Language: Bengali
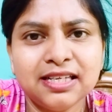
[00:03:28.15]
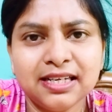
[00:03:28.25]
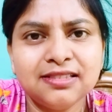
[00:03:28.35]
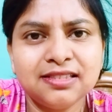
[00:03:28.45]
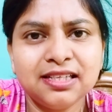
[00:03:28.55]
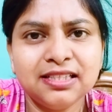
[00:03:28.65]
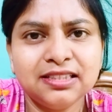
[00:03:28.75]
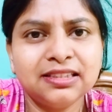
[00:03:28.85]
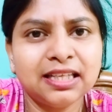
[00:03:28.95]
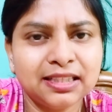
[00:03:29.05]
এগেনস্টে
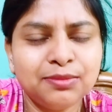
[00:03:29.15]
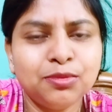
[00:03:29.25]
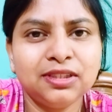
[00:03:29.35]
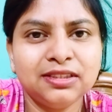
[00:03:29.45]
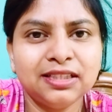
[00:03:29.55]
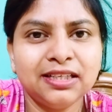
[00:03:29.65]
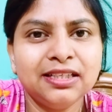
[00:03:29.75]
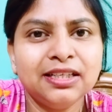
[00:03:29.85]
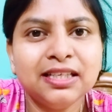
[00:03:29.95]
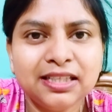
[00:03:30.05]
এসে তাদের বলতে চাই
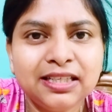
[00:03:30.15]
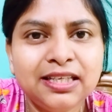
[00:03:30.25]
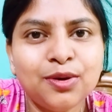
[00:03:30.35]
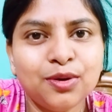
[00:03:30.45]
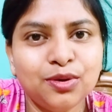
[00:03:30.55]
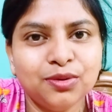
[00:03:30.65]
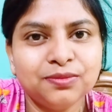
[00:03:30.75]
কি হলো